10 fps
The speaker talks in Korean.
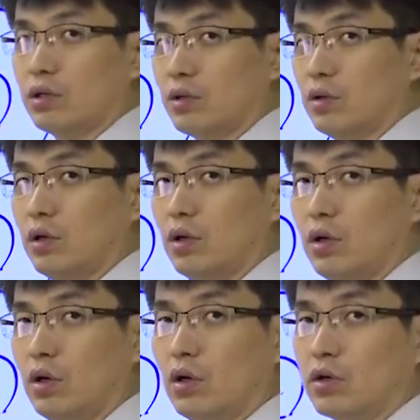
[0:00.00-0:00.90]
아니에요.
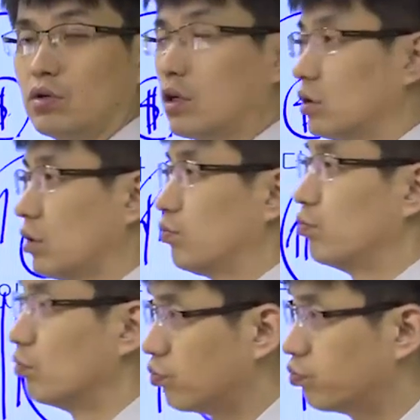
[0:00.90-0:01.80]
그러니까 그냥
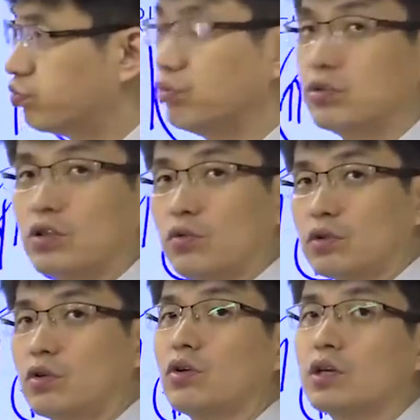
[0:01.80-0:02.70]
불을 깨우는.
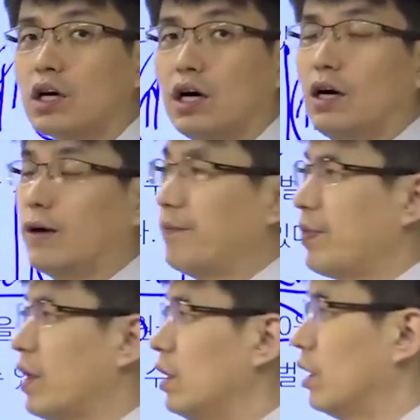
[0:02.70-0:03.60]
그러니까
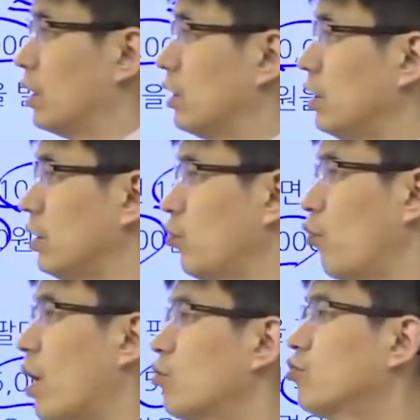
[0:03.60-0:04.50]
이
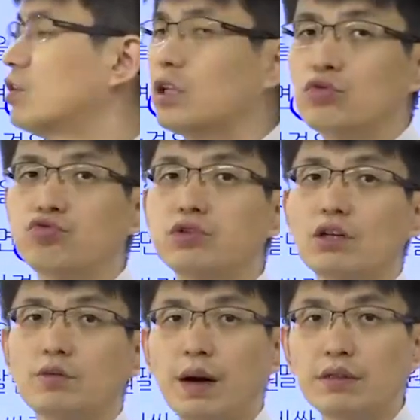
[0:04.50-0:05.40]
외국인의
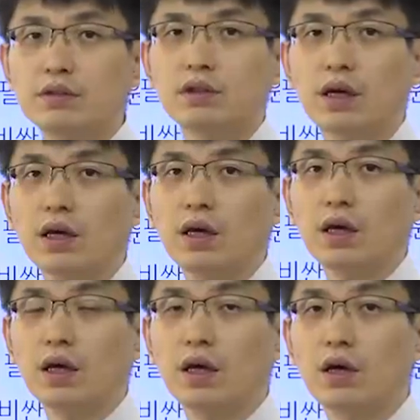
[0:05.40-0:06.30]
투자를 받을 때
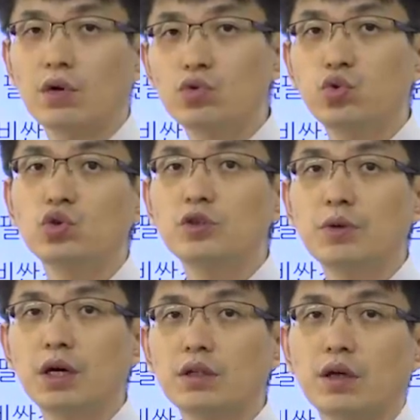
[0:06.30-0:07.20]
그걸
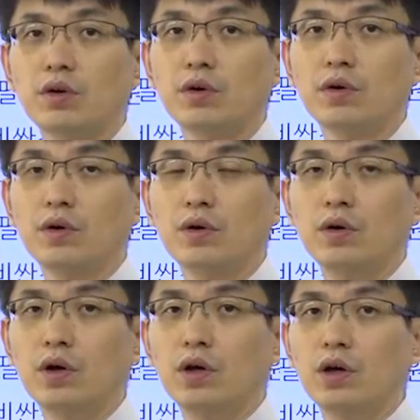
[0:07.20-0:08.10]
조심해야 돼요.
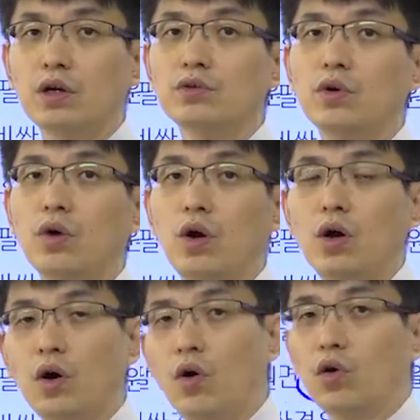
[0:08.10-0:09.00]
그래서
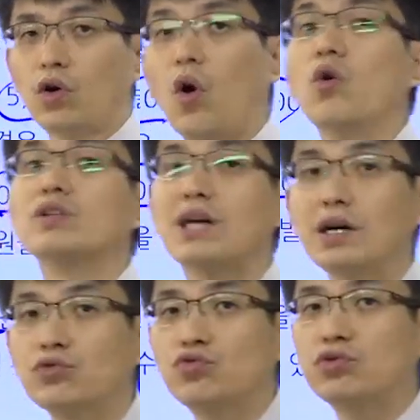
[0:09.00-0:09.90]
어,
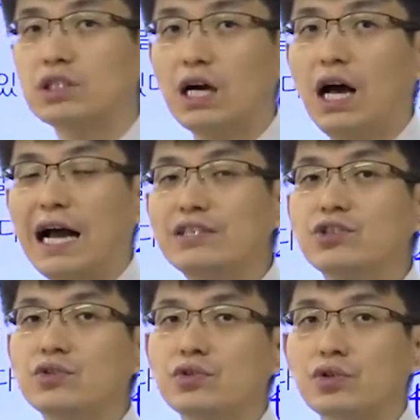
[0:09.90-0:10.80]
경상수지가
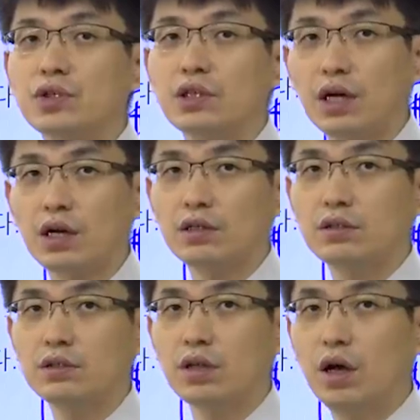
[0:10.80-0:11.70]
안정적인
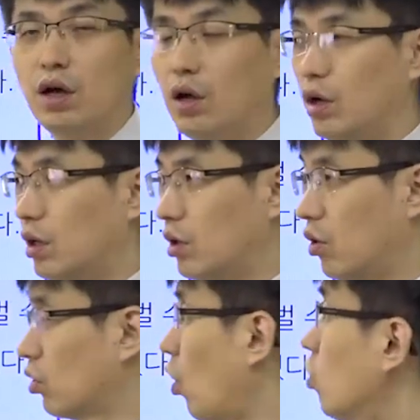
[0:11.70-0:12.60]
나라는
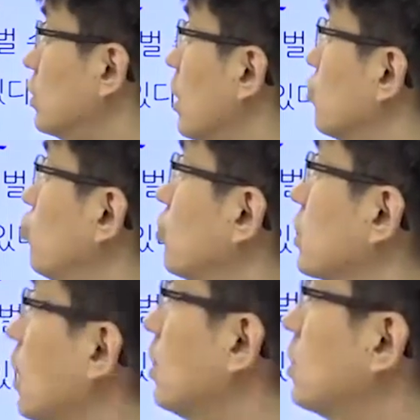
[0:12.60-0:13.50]
어, 경상수지가